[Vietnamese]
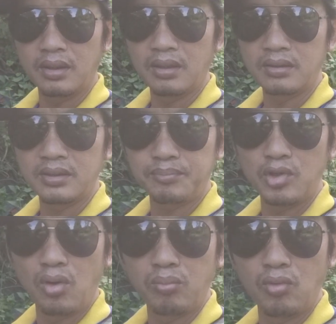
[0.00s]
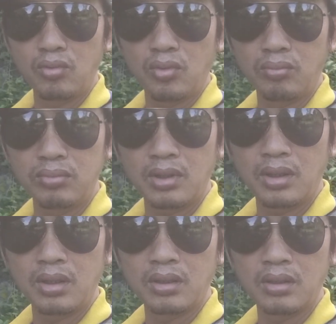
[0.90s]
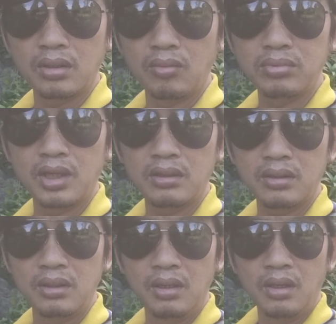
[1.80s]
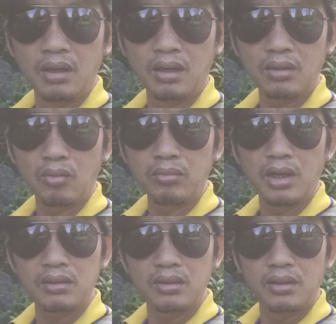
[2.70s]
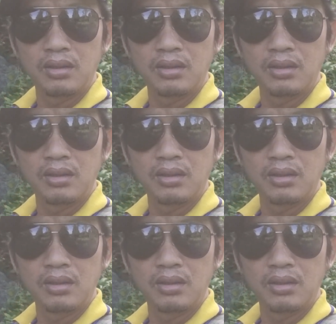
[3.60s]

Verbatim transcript: à, sắp chôn uống cũng uh, cũng chết uh, cũng hết